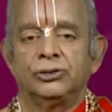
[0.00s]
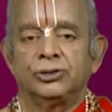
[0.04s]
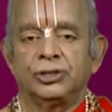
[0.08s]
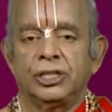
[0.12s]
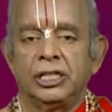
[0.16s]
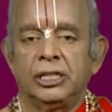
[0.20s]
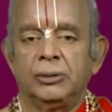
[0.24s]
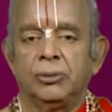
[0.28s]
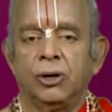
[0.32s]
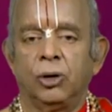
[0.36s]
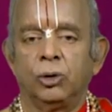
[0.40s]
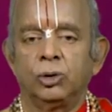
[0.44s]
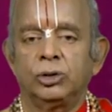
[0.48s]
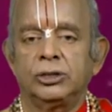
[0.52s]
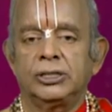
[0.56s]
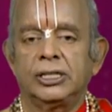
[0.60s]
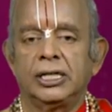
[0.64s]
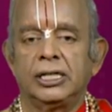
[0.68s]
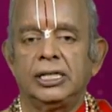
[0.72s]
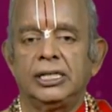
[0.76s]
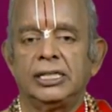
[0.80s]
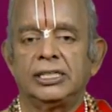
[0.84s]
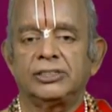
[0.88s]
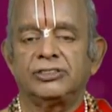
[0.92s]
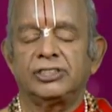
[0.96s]
శ్రీ
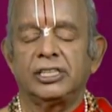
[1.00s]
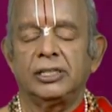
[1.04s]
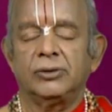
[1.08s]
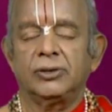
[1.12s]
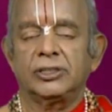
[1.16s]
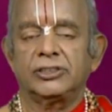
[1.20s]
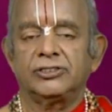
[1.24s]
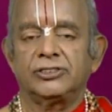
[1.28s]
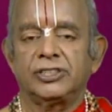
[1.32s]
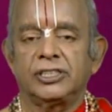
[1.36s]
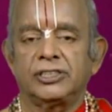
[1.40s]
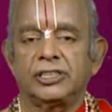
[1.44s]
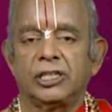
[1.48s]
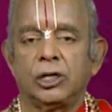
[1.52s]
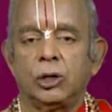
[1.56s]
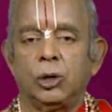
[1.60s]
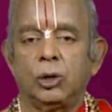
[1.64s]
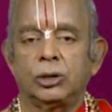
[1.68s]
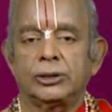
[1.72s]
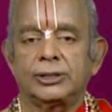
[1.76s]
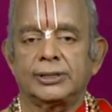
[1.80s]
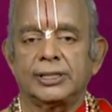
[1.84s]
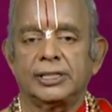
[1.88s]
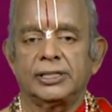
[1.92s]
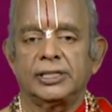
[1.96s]
మౌద్గల్య
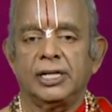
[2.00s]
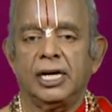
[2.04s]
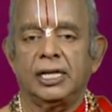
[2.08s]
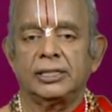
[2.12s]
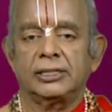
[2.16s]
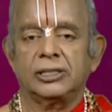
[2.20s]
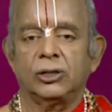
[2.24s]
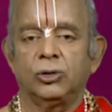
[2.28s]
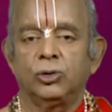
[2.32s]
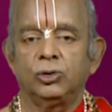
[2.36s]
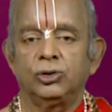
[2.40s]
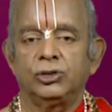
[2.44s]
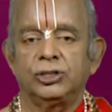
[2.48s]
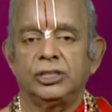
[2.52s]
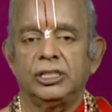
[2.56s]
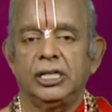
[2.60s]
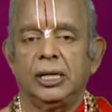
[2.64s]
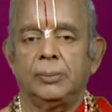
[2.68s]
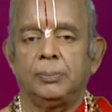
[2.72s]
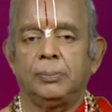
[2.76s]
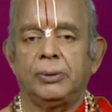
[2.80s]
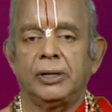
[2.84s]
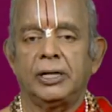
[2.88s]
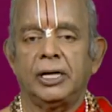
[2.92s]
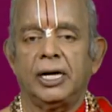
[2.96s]
శ్రీవత్ససగోత్రజాతౌ శ్రీ
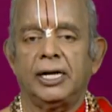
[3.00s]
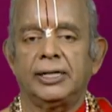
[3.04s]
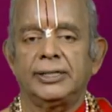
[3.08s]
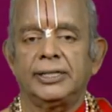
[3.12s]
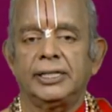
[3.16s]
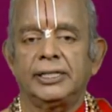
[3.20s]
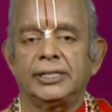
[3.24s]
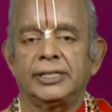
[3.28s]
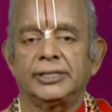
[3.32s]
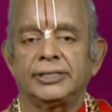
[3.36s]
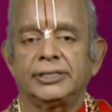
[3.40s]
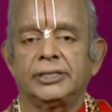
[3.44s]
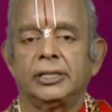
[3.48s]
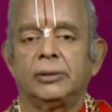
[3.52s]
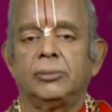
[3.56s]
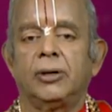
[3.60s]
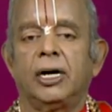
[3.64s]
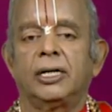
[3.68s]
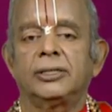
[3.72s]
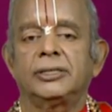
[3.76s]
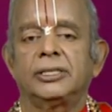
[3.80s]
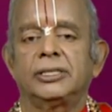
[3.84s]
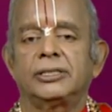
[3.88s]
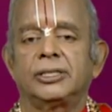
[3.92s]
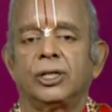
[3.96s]
అప్పలార్య
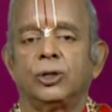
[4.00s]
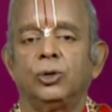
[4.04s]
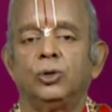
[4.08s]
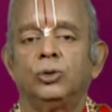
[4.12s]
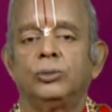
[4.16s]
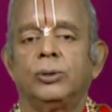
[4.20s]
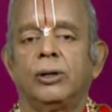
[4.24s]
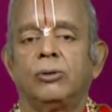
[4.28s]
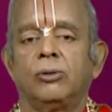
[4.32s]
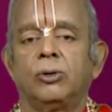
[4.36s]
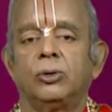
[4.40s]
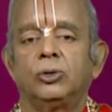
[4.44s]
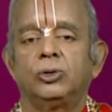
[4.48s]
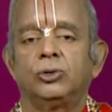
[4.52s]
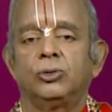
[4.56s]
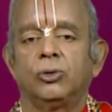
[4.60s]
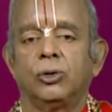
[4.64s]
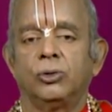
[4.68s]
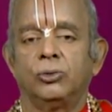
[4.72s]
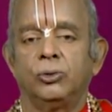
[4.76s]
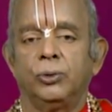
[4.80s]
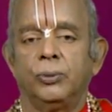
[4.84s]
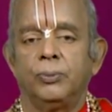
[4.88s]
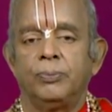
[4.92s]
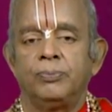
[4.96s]
రత్నమార్య ద్వౌ
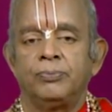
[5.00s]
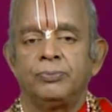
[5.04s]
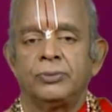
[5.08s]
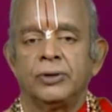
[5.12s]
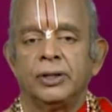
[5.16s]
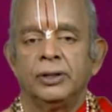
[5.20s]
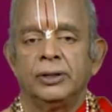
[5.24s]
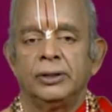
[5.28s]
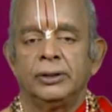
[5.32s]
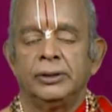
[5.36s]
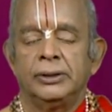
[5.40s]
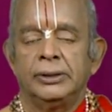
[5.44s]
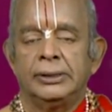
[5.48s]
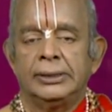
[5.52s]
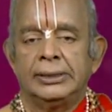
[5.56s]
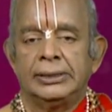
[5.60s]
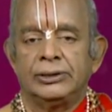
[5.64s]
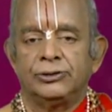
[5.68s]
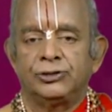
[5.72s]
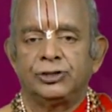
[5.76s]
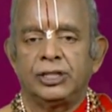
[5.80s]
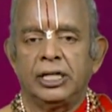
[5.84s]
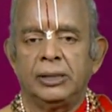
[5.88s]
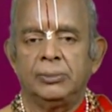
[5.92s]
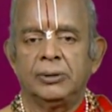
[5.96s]

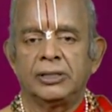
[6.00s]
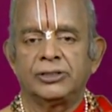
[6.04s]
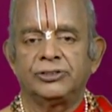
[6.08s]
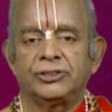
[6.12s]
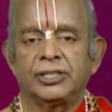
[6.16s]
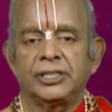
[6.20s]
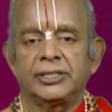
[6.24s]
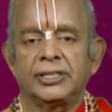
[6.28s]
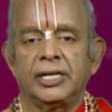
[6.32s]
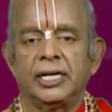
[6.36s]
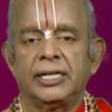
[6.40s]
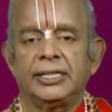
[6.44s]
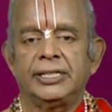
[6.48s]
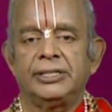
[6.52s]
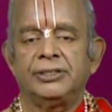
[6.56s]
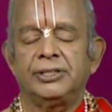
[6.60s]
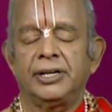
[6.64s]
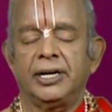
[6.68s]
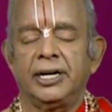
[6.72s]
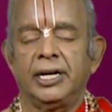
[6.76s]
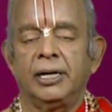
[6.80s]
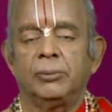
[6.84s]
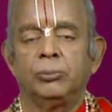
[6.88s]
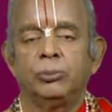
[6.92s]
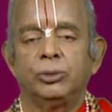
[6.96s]
శ్రీమచ్చటారి
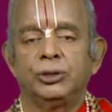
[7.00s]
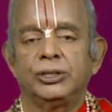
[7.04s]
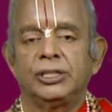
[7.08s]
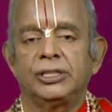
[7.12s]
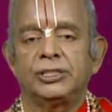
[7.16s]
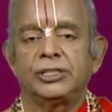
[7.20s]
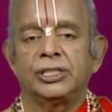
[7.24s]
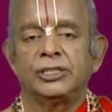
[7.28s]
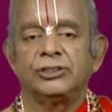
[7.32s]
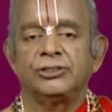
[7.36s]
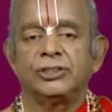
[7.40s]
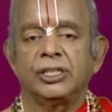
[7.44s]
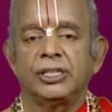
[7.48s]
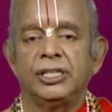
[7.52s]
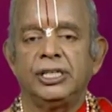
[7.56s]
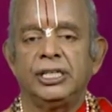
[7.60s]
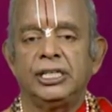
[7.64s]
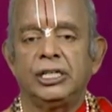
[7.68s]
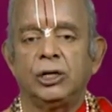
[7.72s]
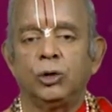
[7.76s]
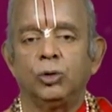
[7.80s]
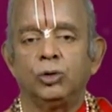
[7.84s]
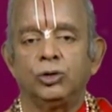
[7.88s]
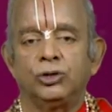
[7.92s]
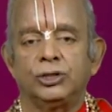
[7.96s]
చరణాంబుజ
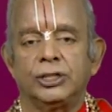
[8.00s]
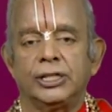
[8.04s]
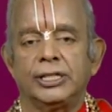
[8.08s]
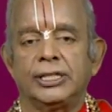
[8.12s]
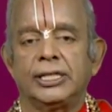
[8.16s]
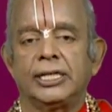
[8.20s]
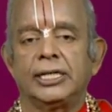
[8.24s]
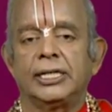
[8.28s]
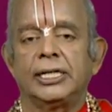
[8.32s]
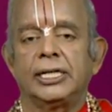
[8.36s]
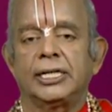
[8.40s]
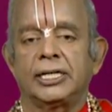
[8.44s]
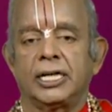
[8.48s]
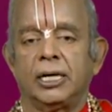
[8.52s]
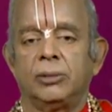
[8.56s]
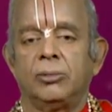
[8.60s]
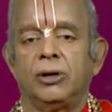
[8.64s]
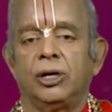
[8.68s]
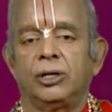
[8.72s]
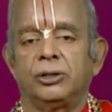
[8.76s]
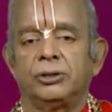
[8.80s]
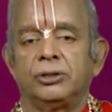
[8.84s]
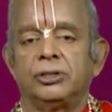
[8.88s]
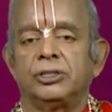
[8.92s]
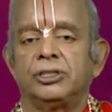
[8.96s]
చంచరీకౌ శ్రీరంగ
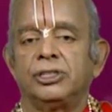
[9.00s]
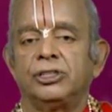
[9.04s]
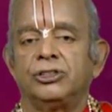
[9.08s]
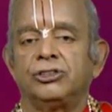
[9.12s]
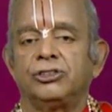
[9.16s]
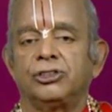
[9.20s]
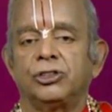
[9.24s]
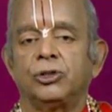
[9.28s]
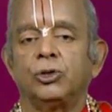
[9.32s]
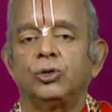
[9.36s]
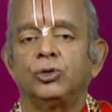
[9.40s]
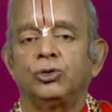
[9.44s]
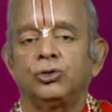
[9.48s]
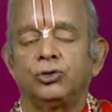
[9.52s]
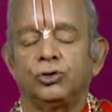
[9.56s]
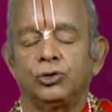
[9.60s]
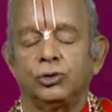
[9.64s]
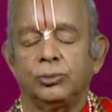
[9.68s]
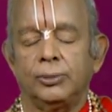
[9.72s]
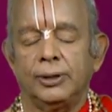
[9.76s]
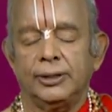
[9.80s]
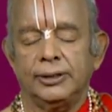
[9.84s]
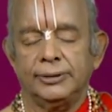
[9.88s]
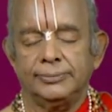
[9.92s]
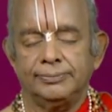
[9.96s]
రామానుజ
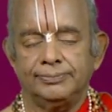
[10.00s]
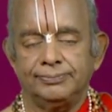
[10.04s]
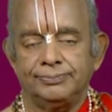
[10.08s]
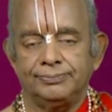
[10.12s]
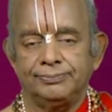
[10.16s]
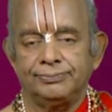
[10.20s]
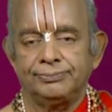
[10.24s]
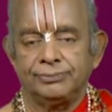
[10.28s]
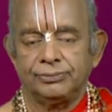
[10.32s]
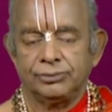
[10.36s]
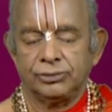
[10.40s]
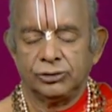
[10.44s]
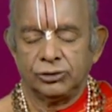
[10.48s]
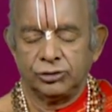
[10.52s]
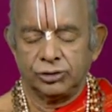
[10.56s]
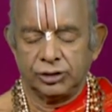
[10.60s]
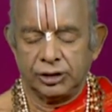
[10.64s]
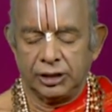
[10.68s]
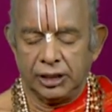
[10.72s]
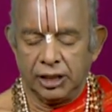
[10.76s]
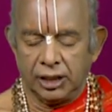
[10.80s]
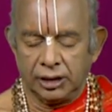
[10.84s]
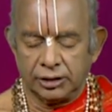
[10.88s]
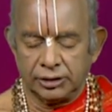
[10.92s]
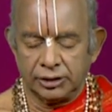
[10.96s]
దేశికౌస్తుమ
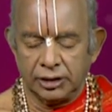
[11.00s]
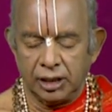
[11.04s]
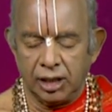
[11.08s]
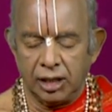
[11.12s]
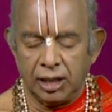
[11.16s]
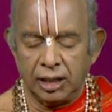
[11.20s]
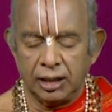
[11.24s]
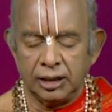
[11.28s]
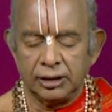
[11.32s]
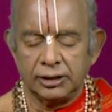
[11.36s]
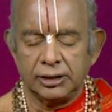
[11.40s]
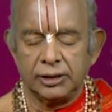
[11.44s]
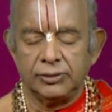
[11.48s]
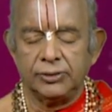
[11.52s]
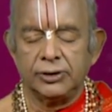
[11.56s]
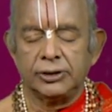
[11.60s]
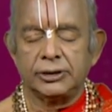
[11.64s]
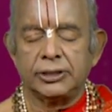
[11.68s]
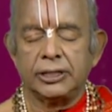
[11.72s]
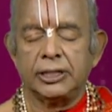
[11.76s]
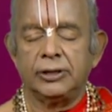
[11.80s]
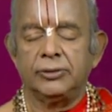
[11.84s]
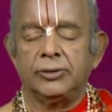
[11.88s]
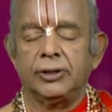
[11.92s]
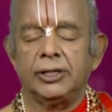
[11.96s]
శ్రీ ఆండాళ్ దివ్య
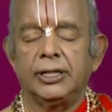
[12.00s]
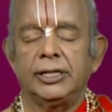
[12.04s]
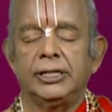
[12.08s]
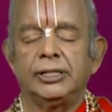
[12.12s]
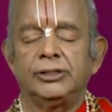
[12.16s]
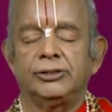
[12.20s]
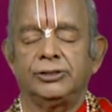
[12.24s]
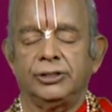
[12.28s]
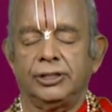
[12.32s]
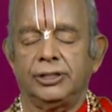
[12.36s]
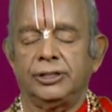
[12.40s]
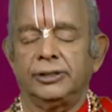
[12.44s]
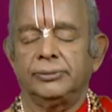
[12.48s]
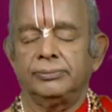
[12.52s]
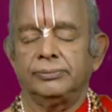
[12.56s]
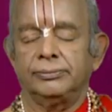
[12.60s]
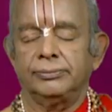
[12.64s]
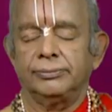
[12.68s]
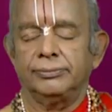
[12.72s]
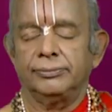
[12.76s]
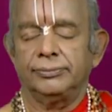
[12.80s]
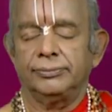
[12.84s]
తిరువిడే శరణం